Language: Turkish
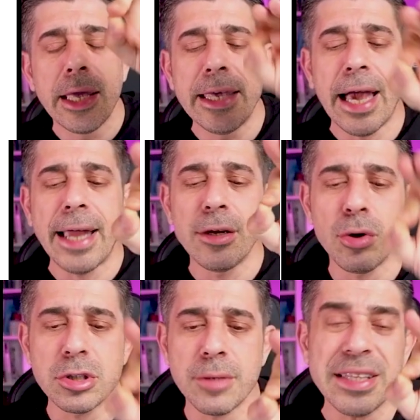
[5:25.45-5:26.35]
Yani
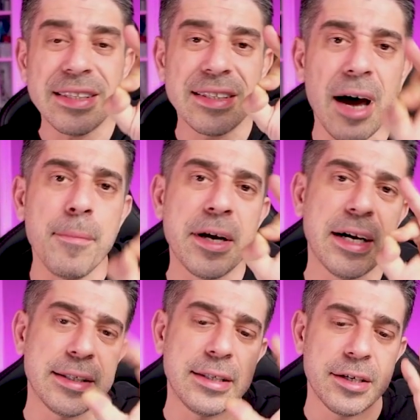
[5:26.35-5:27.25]
o zaman tam
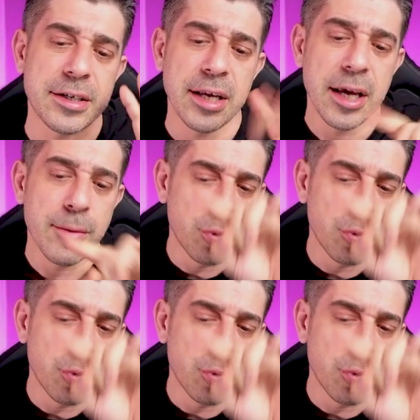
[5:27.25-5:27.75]
katıdır